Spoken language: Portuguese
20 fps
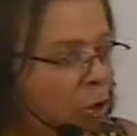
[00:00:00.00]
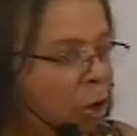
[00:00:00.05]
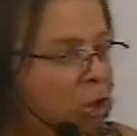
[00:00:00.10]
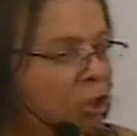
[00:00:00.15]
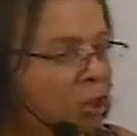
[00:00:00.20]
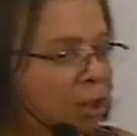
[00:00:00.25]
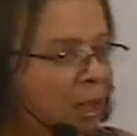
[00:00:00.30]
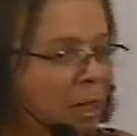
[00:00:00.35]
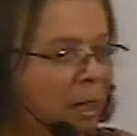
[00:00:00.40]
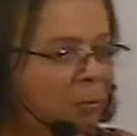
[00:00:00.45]

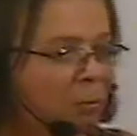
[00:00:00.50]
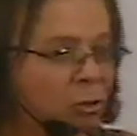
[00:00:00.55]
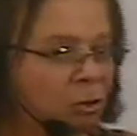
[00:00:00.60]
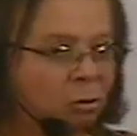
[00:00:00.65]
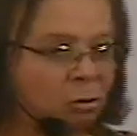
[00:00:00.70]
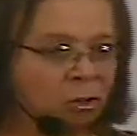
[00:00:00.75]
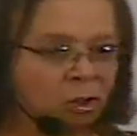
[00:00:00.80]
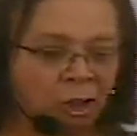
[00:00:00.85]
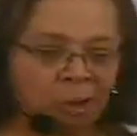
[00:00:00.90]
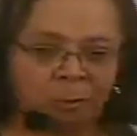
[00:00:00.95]
nós
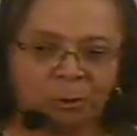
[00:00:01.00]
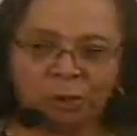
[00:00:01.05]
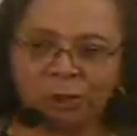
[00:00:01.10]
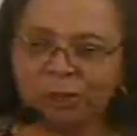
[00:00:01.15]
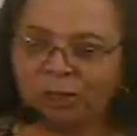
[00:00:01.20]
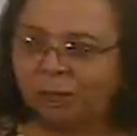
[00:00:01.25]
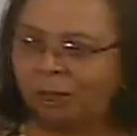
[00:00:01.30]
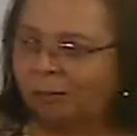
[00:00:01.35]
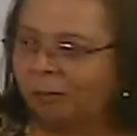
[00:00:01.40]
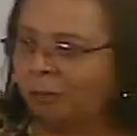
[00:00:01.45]
teremos um tipo
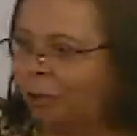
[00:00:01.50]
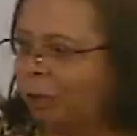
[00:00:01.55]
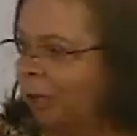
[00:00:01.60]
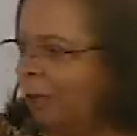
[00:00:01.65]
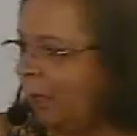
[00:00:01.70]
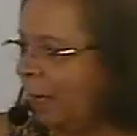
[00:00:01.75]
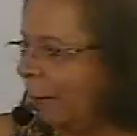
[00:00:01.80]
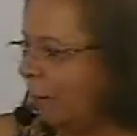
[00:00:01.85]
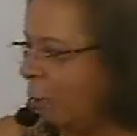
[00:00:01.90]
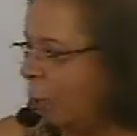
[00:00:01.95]
de
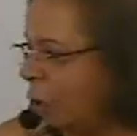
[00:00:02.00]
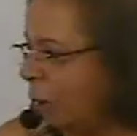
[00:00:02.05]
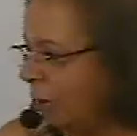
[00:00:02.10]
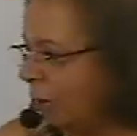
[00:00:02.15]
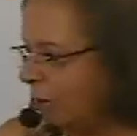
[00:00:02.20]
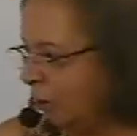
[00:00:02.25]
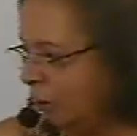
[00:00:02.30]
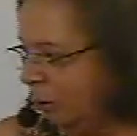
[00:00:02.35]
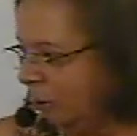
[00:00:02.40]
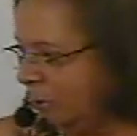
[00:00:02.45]
telefonia
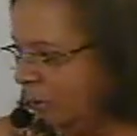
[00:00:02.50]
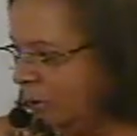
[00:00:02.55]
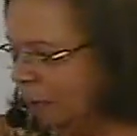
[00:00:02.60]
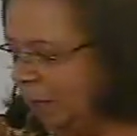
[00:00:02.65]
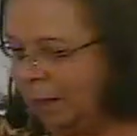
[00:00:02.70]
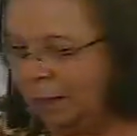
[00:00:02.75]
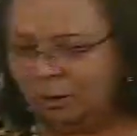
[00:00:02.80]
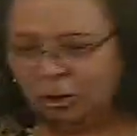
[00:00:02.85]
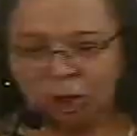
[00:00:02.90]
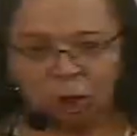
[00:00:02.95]
móvel
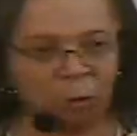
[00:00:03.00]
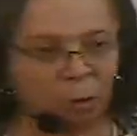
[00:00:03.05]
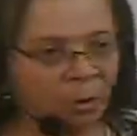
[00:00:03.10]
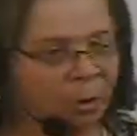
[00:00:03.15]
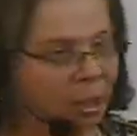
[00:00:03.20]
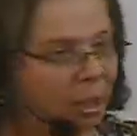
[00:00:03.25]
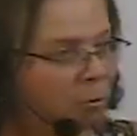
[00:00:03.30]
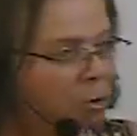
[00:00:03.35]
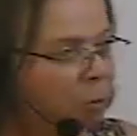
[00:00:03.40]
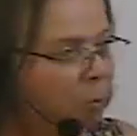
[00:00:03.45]
nós
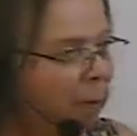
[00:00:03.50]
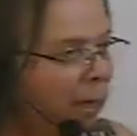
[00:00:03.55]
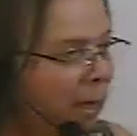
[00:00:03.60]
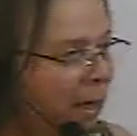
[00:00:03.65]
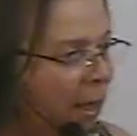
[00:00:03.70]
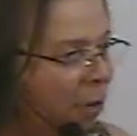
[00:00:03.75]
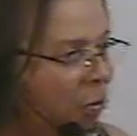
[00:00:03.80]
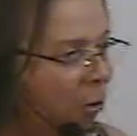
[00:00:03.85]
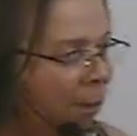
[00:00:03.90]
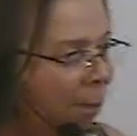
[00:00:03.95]
poderíamos
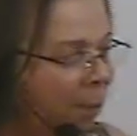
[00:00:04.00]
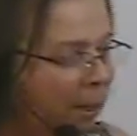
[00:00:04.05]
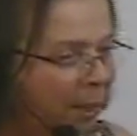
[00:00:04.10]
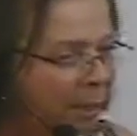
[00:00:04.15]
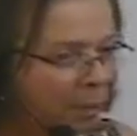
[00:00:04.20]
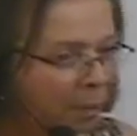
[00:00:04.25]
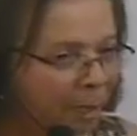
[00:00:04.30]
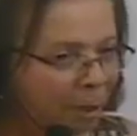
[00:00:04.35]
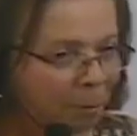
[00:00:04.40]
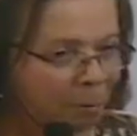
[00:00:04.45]
pegar um
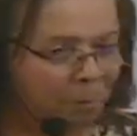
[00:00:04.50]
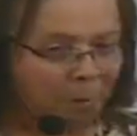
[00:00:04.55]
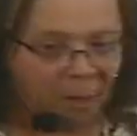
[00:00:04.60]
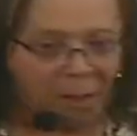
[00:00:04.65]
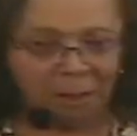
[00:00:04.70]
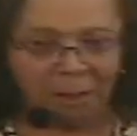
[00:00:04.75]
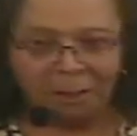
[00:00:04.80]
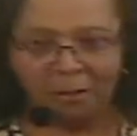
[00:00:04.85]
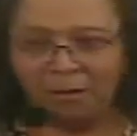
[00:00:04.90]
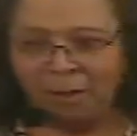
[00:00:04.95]
aparelho
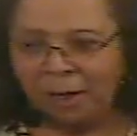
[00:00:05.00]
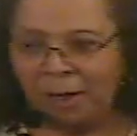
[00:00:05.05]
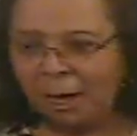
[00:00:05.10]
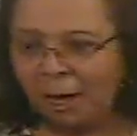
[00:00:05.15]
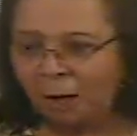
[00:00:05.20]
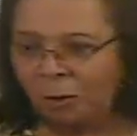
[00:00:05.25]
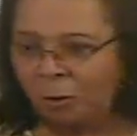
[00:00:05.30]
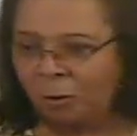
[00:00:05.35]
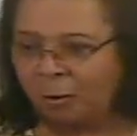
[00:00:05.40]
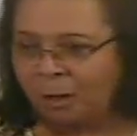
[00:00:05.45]
e
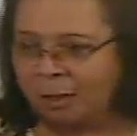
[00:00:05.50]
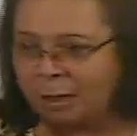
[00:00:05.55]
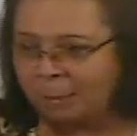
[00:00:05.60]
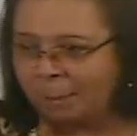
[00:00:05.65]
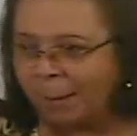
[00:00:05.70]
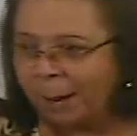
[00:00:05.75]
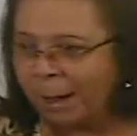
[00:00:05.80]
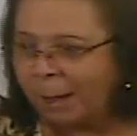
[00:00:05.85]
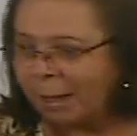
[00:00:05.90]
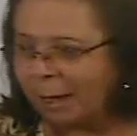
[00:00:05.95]
falar com
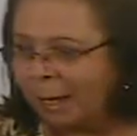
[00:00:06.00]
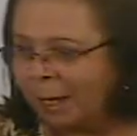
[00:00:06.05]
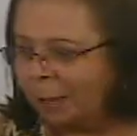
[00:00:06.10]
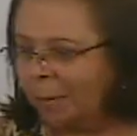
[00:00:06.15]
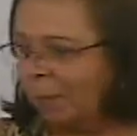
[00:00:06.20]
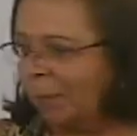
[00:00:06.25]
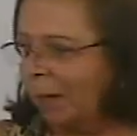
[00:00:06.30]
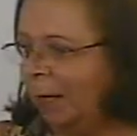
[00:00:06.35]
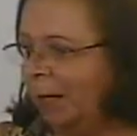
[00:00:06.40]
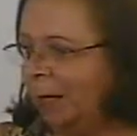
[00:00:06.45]
esse
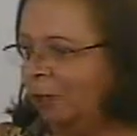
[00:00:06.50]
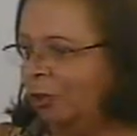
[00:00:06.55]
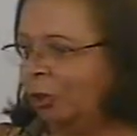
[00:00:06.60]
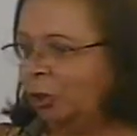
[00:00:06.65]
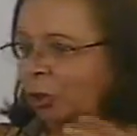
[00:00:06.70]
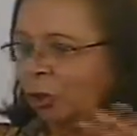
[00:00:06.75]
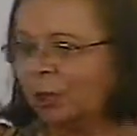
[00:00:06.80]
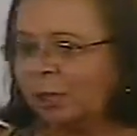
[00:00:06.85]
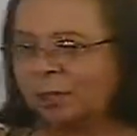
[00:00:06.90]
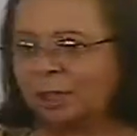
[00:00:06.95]
aparelho
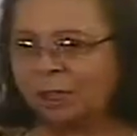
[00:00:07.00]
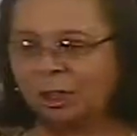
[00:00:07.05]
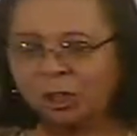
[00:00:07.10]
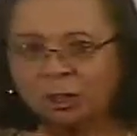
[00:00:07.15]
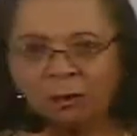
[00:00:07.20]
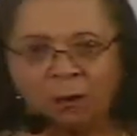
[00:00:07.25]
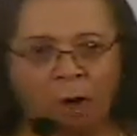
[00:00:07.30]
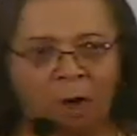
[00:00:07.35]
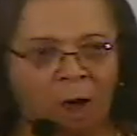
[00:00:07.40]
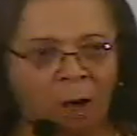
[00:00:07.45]
de todas
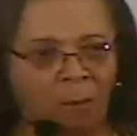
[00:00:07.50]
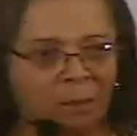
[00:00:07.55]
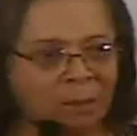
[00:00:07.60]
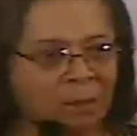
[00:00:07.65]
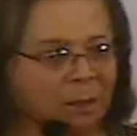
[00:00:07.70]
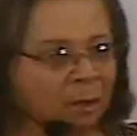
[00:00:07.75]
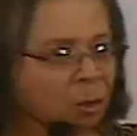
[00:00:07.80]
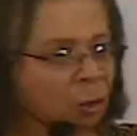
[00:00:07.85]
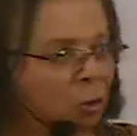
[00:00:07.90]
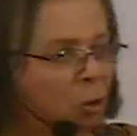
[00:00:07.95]
as
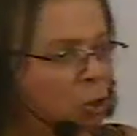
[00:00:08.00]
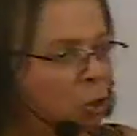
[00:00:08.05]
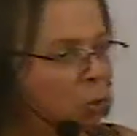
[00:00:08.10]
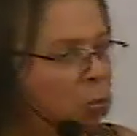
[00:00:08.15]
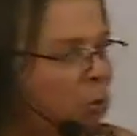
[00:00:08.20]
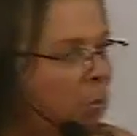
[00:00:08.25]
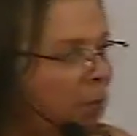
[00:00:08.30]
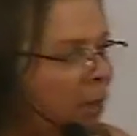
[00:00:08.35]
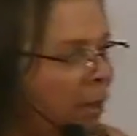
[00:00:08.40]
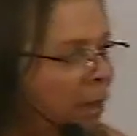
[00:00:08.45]
formas, em todos
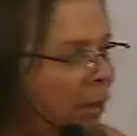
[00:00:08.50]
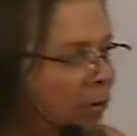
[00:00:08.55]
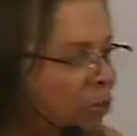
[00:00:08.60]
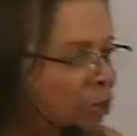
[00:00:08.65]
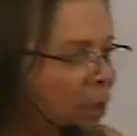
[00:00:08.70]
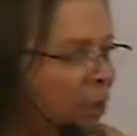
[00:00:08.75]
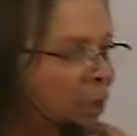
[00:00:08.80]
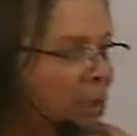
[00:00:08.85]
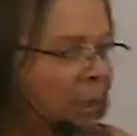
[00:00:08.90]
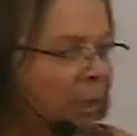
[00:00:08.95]
os
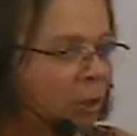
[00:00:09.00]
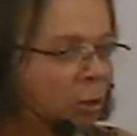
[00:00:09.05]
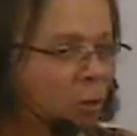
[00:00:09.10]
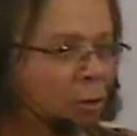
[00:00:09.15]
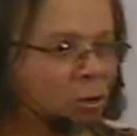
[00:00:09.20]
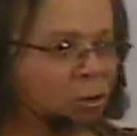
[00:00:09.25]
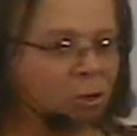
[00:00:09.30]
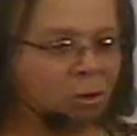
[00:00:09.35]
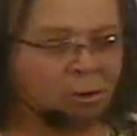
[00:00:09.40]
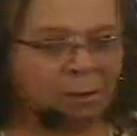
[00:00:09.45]
momentos, em
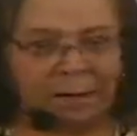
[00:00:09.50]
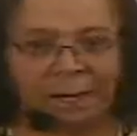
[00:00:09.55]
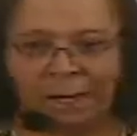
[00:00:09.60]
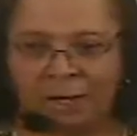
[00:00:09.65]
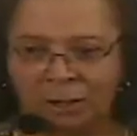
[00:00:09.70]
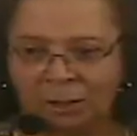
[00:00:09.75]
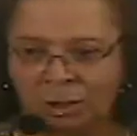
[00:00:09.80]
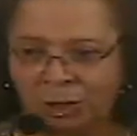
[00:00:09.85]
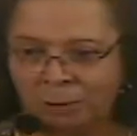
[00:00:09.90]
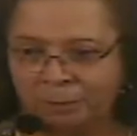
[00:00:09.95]
todos os
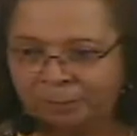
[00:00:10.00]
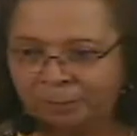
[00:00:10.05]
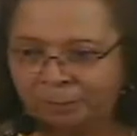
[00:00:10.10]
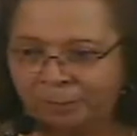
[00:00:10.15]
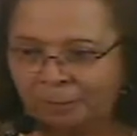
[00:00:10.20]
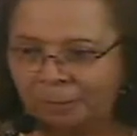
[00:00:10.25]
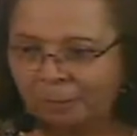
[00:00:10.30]
lugares.